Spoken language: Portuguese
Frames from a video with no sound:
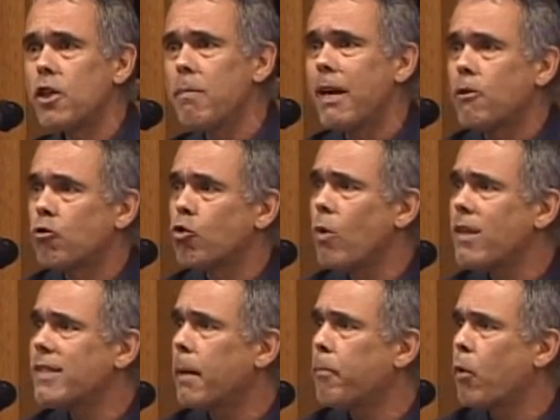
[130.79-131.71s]

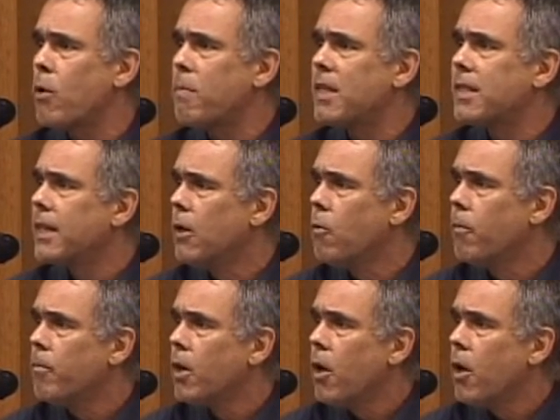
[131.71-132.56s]
dimensões da proibição,